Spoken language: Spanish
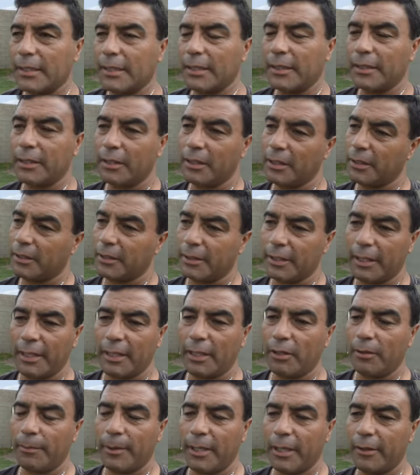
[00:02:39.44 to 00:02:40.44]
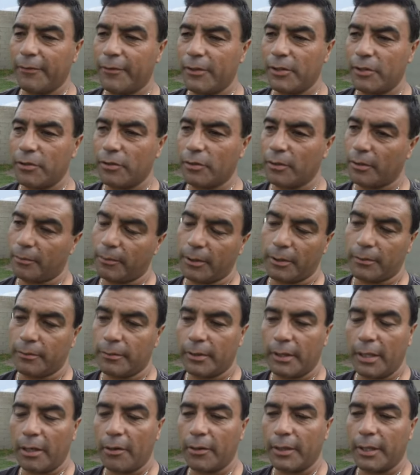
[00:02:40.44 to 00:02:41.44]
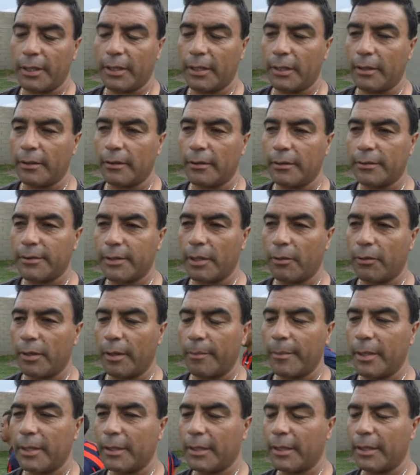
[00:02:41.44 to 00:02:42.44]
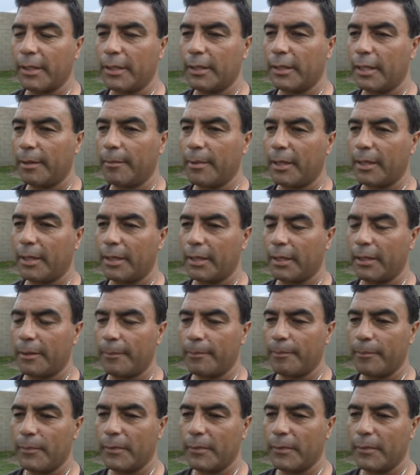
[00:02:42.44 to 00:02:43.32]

y tiene el beneficio de, bueno, ahora seguramente en el tema de,